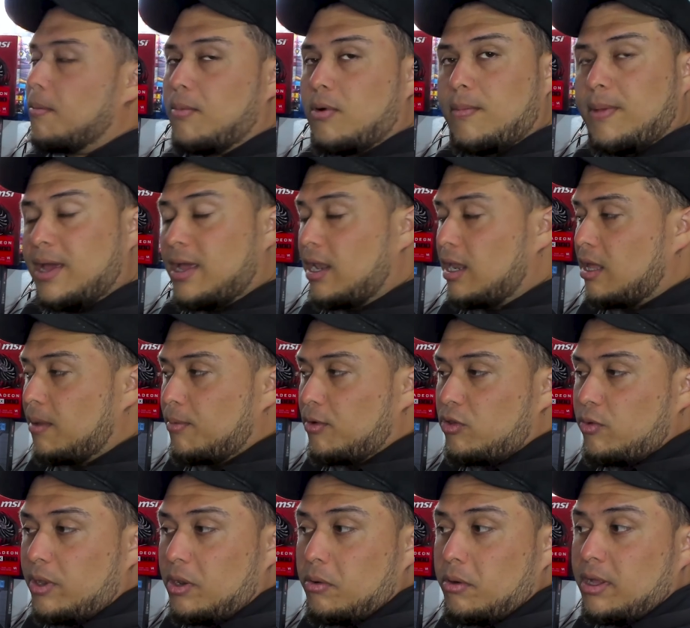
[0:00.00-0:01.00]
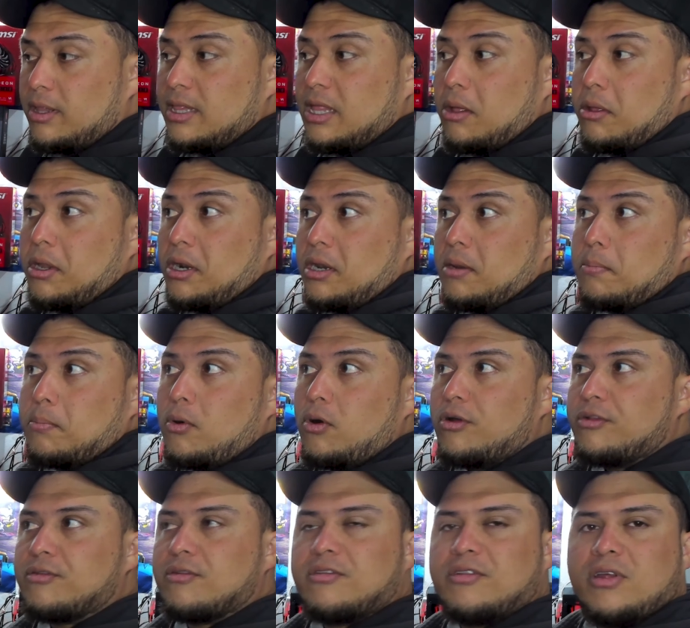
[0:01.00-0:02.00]
por más que el equipo estuviera en un estado de
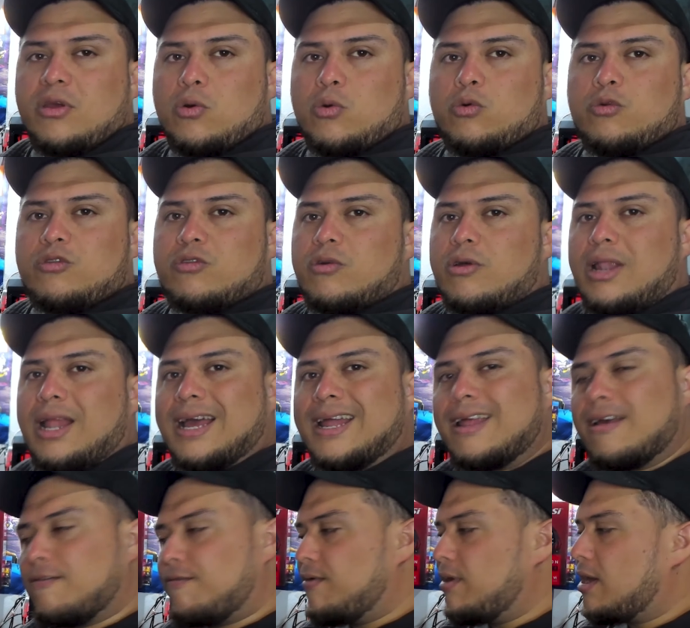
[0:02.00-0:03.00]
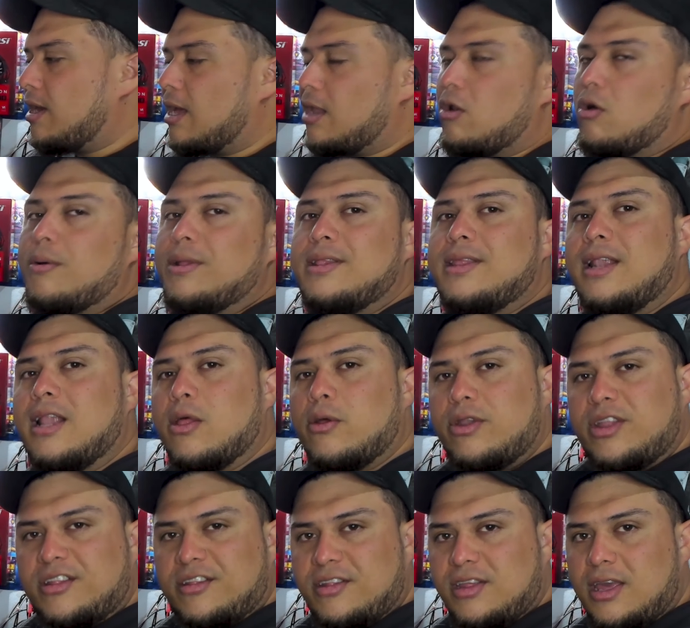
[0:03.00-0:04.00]
reposo, sin uso de la gráfica, los
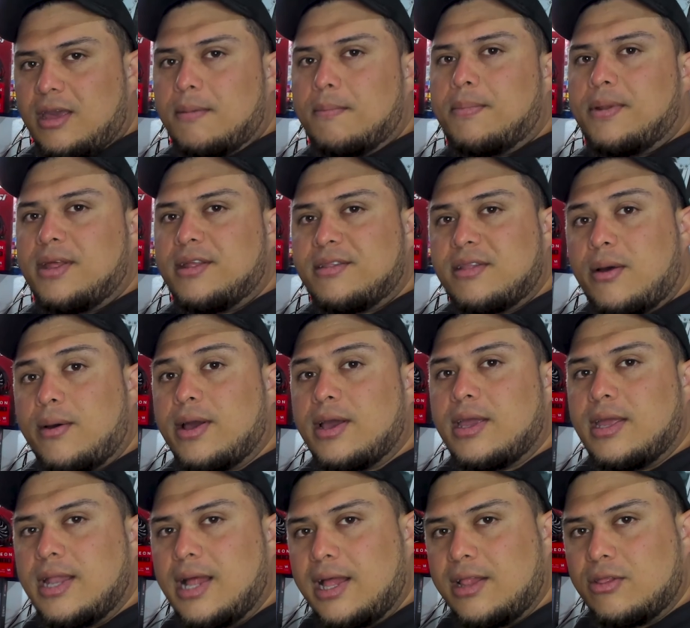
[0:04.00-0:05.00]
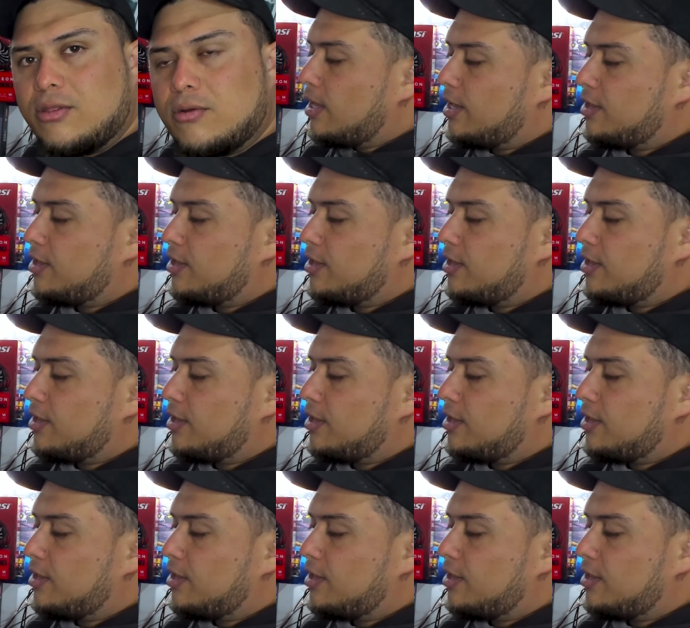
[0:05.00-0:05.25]
ventiladores siempre estaban girando.